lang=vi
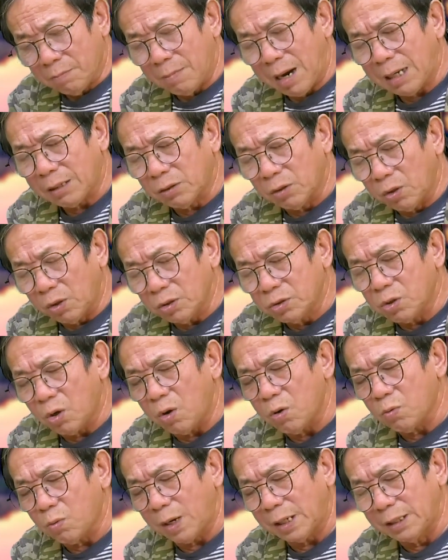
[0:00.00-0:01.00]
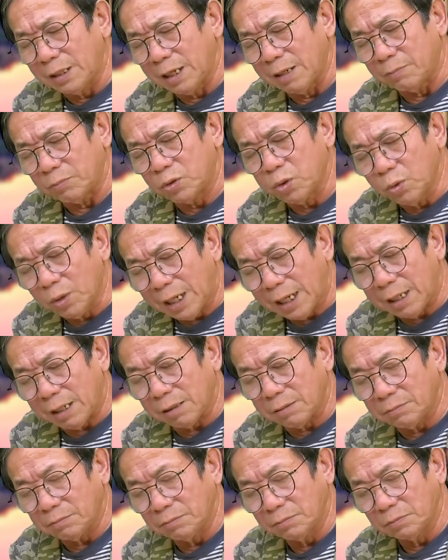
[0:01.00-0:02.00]
bác nói rõ quan điểm chút ạ
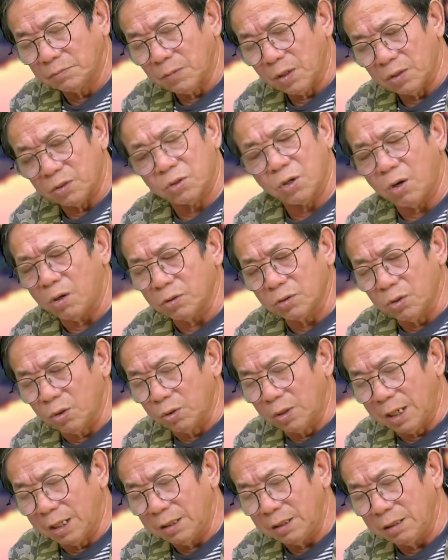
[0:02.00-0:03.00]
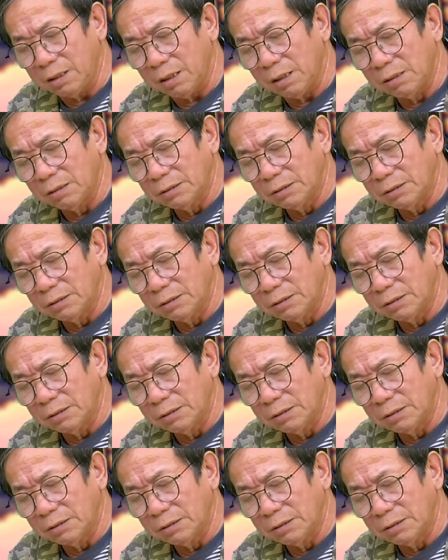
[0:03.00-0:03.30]
rõ rồi đấy